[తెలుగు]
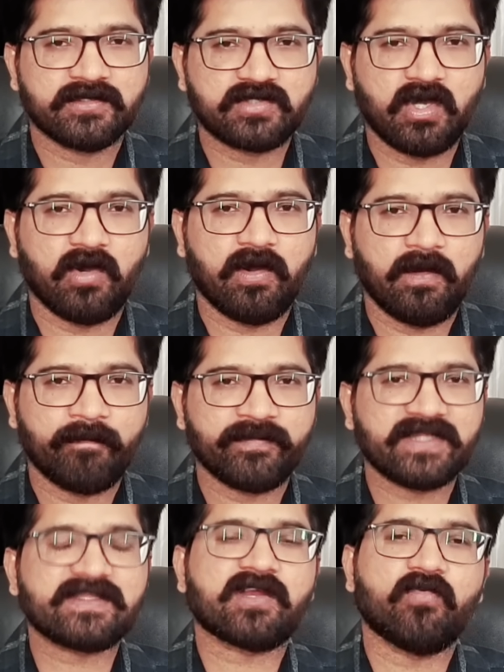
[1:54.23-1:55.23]
సో
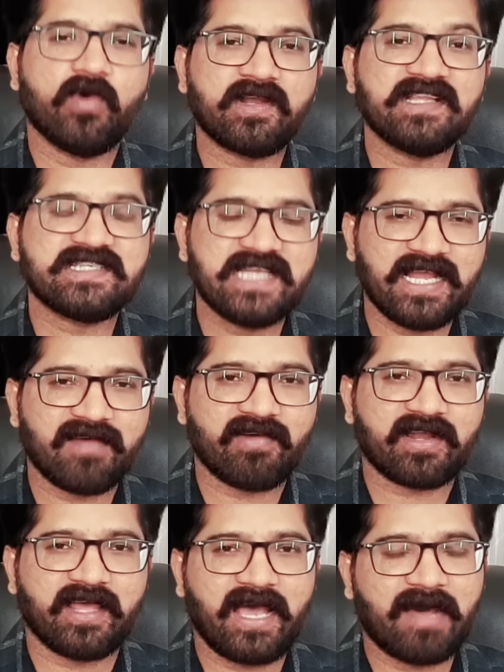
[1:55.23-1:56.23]
ఇతనికి ఓట్లు షేర్
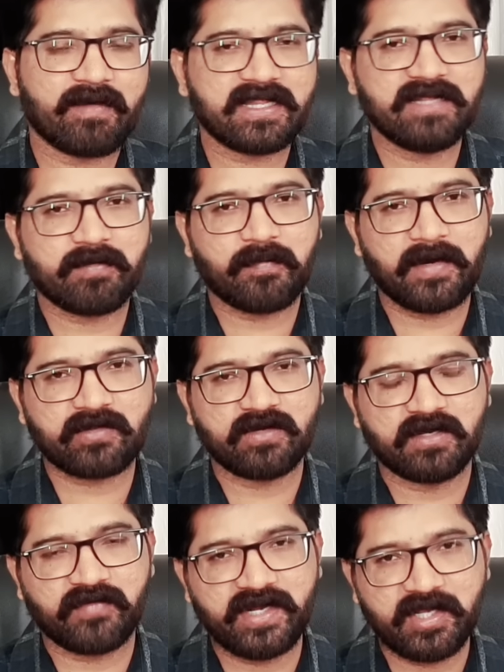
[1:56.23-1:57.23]
అవ్వట్లేదు అమర్దీప్కి
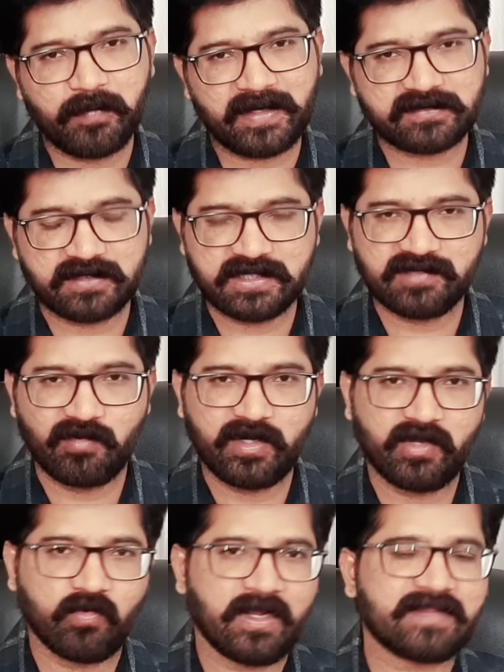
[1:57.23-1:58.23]
పడుతున్న ట్వంటీ పర్సెంటేజ్
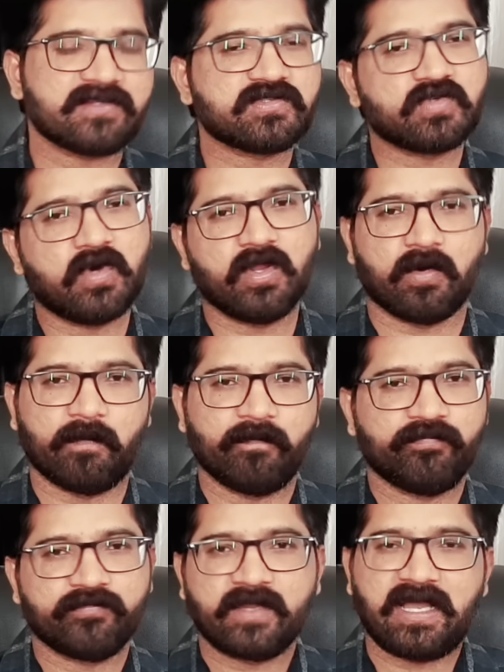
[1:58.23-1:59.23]
ఓటింగ్ కూడా అతను సోలో
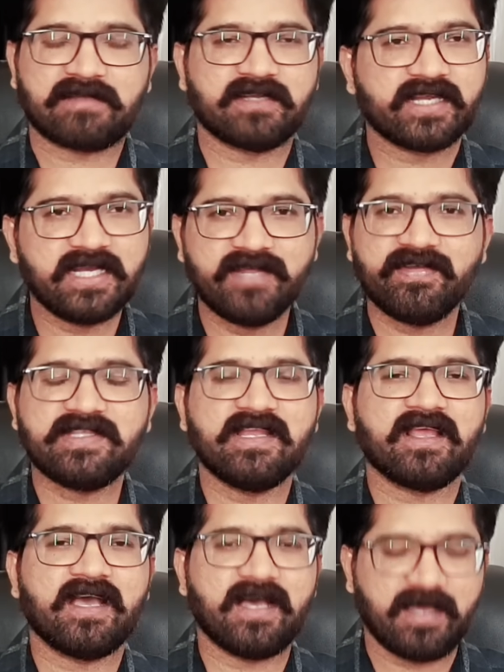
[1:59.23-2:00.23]
అతనికి
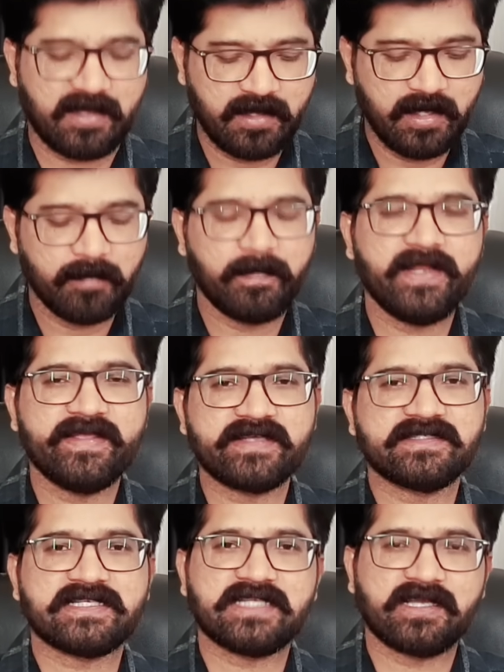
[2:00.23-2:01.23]
ఇండివిజువల్గా ప్రీ
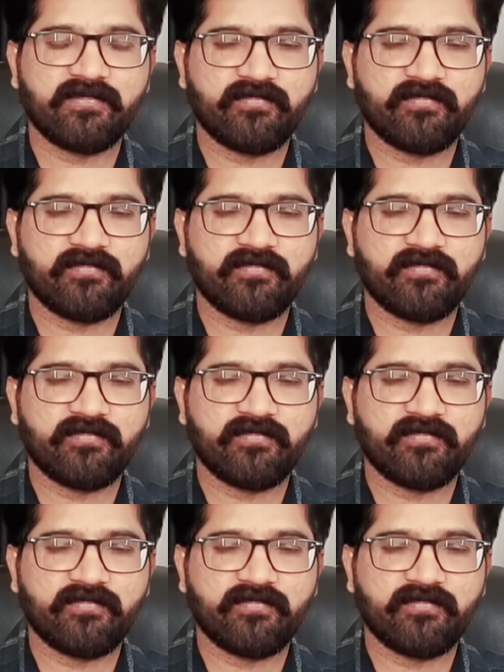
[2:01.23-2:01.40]
ఎగ్జిస్టింగ్